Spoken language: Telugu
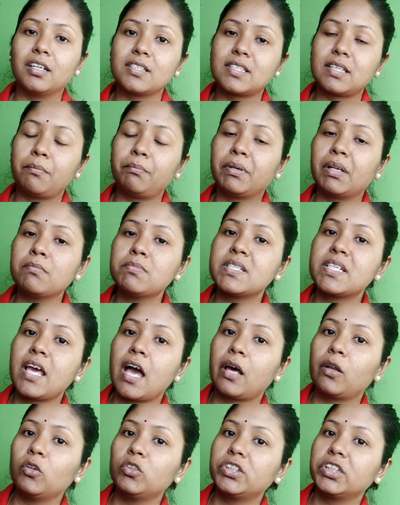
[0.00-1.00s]
సిమ్టమ్స్ని
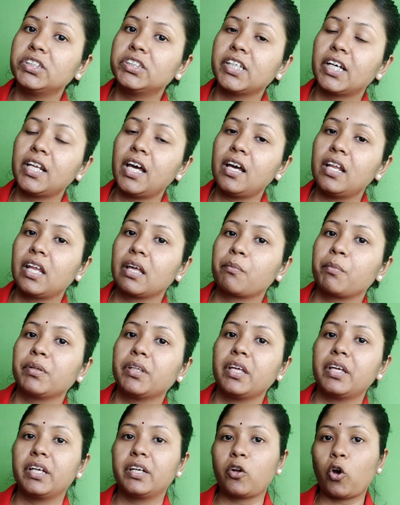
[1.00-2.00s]
ఆలోచించాలా
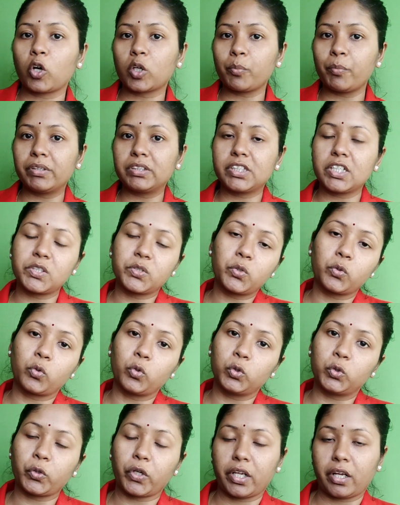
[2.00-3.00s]
లేకపోతే డాక్యుమెంట్ చేస్తూ
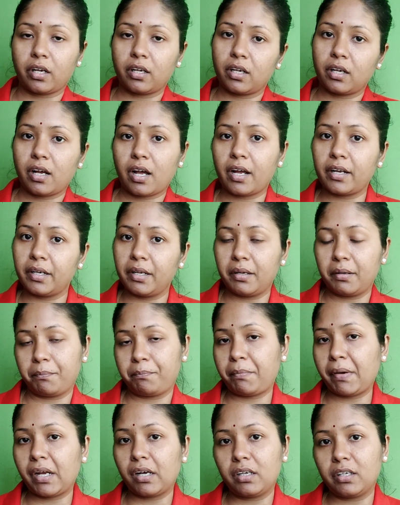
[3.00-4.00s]
కూర్చోవాలా అది
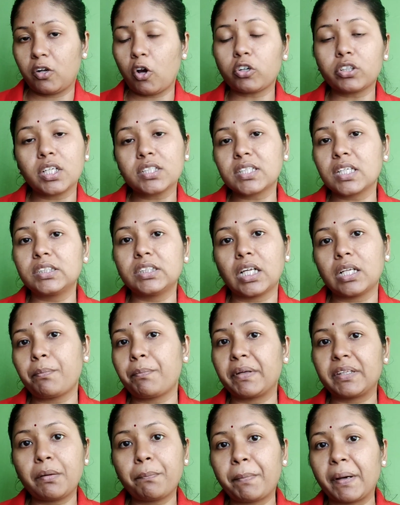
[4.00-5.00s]
డాక్టర్స్కి చాలా
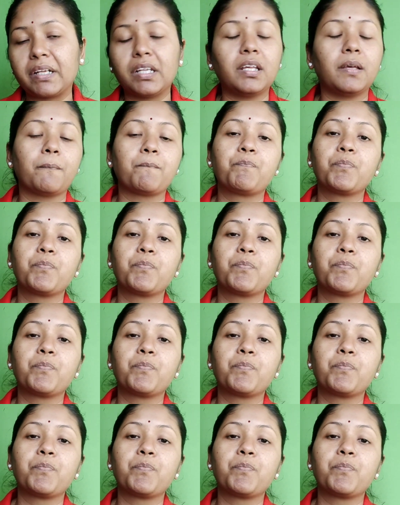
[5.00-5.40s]
పెద్ద పని